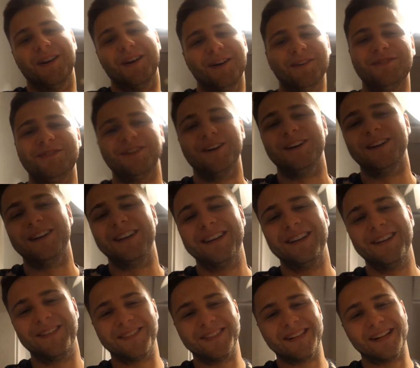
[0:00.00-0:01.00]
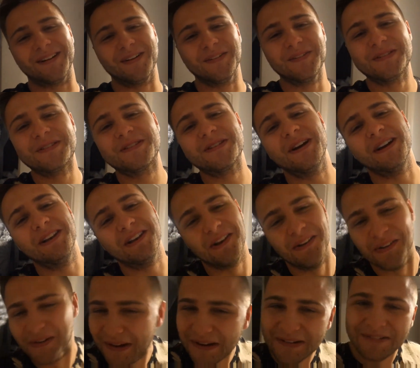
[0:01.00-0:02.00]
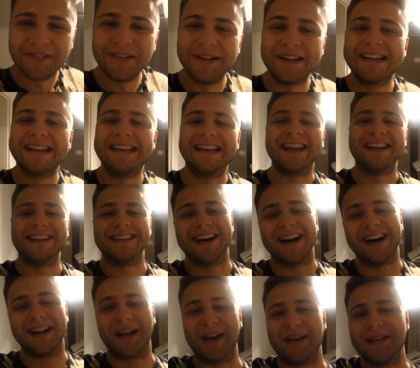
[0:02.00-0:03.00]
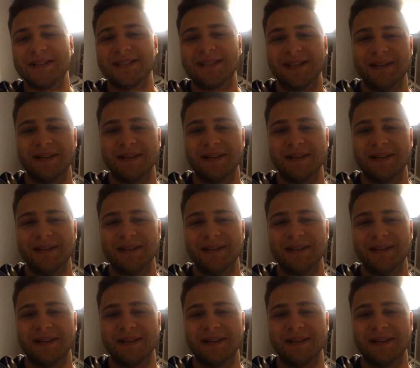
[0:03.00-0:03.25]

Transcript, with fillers: Yo Freunde und willkommen zu einer neuen Folge der Tage eines